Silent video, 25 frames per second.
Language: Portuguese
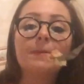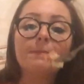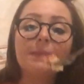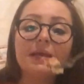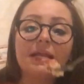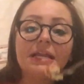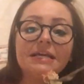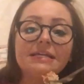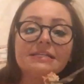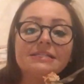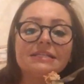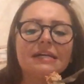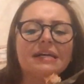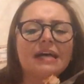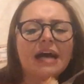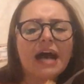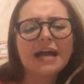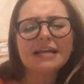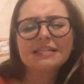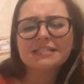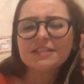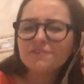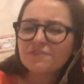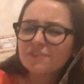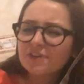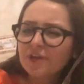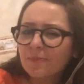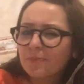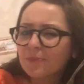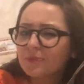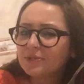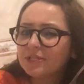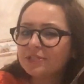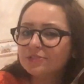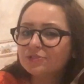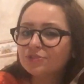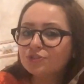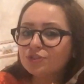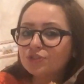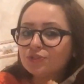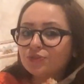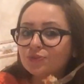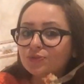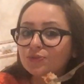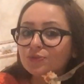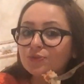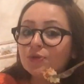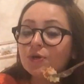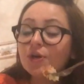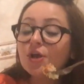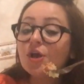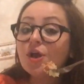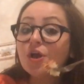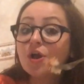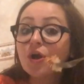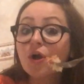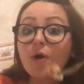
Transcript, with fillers: Beleza? Aí você fica por dentro de tudo.